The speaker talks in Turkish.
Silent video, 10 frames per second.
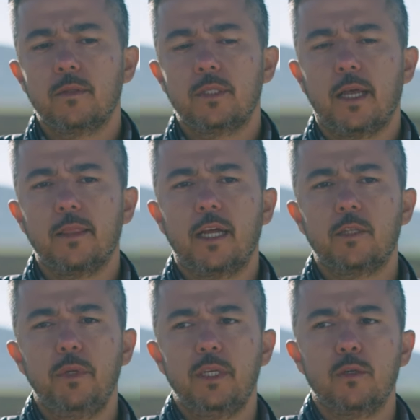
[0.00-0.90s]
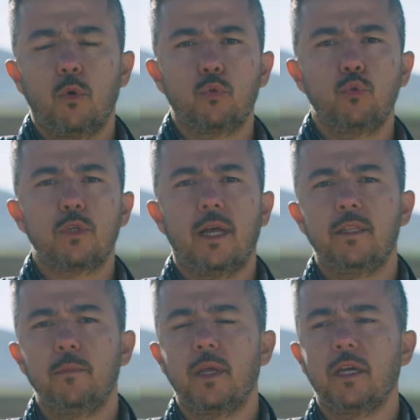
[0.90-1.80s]
standart bir 30
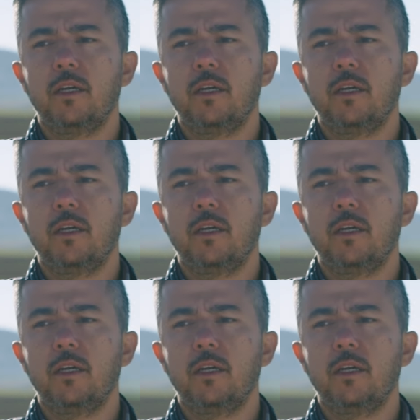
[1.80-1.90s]
santimden,